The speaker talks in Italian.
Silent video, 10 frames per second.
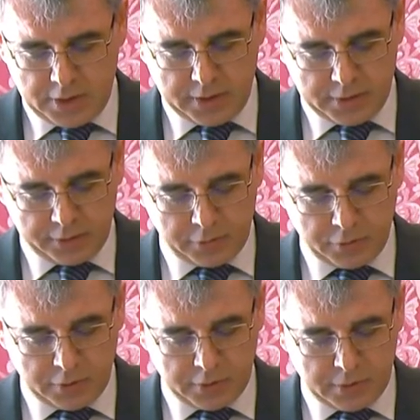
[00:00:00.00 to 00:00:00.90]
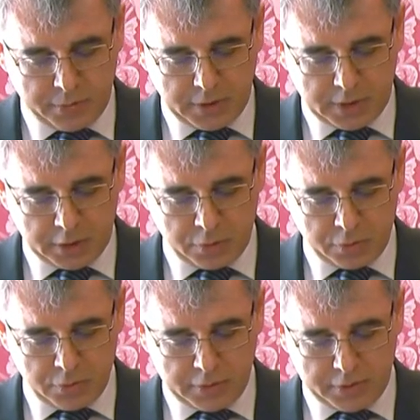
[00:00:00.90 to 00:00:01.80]
e dalla sorte del mancato
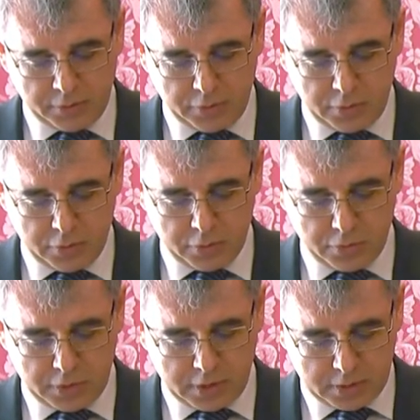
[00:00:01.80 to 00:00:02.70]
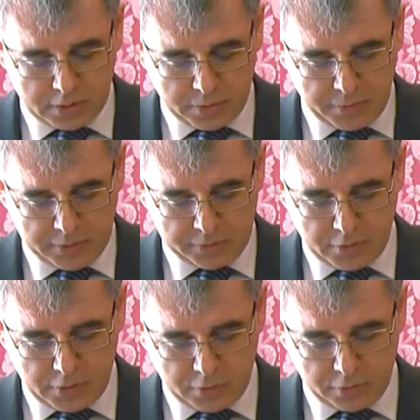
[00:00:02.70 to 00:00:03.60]
congresso di Colonia del
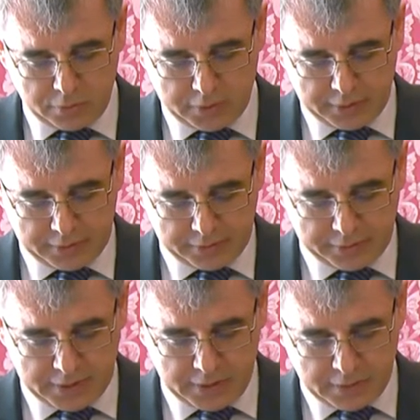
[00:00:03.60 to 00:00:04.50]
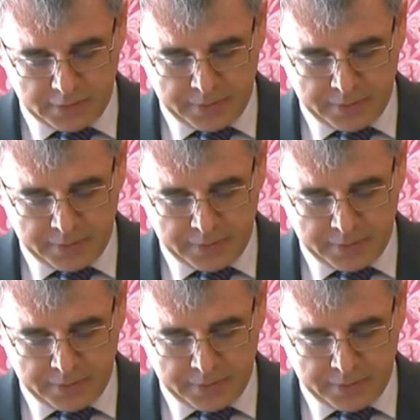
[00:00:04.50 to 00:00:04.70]
1636,